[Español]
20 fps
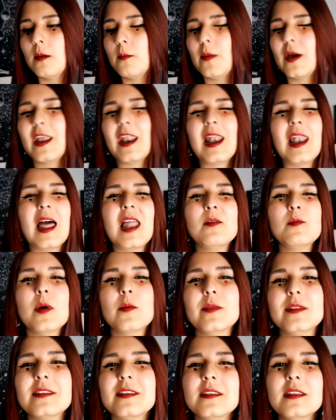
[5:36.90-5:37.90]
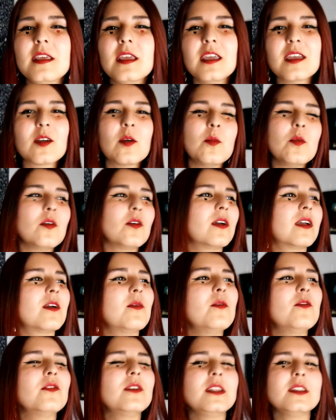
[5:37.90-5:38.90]
Para el alma, ¿me entiendes? Es como, es
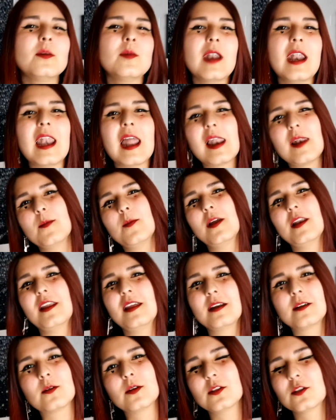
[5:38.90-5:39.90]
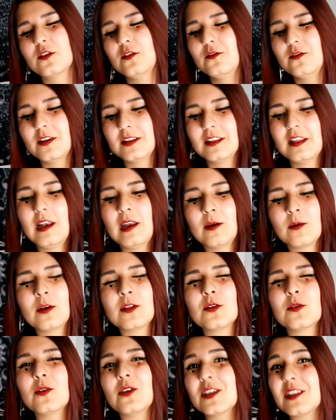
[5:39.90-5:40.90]
como bonito para el alma leer cuentos infantiles
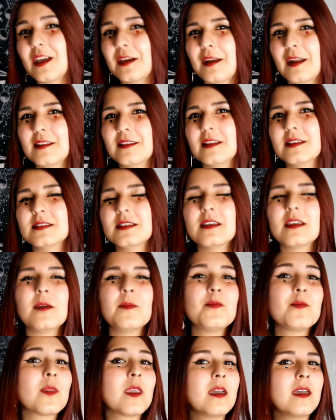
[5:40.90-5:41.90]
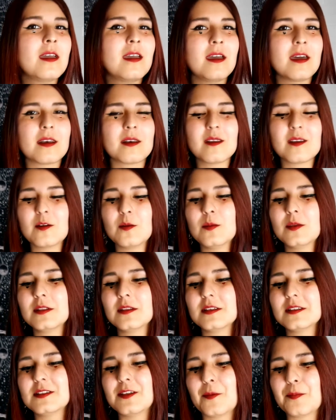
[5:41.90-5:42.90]
cuando uno está grande, así que
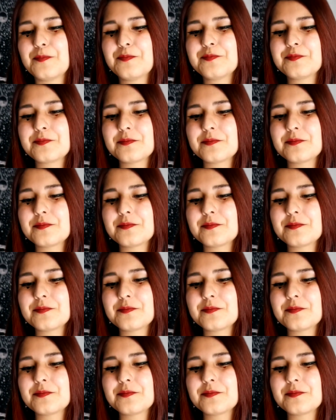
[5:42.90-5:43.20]
recomendación.